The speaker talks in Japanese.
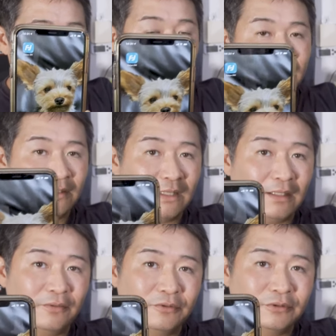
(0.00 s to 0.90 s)
だからに
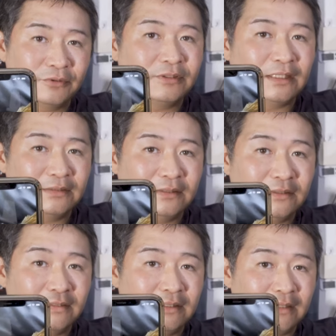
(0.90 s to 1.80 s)
かい押すと再
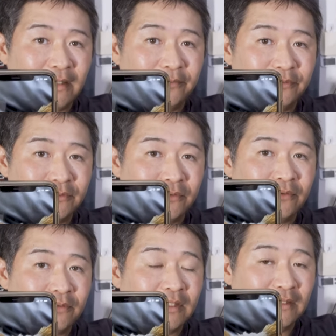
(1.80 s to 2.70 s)
生で、にかい押す
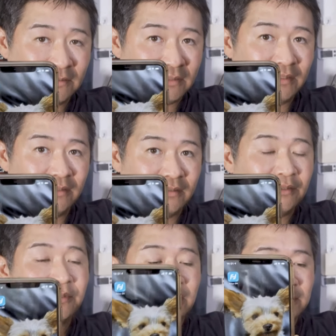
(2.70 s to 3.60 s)
と停止っ
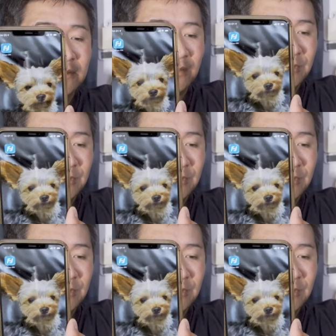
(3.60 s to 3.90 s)
ていう感じに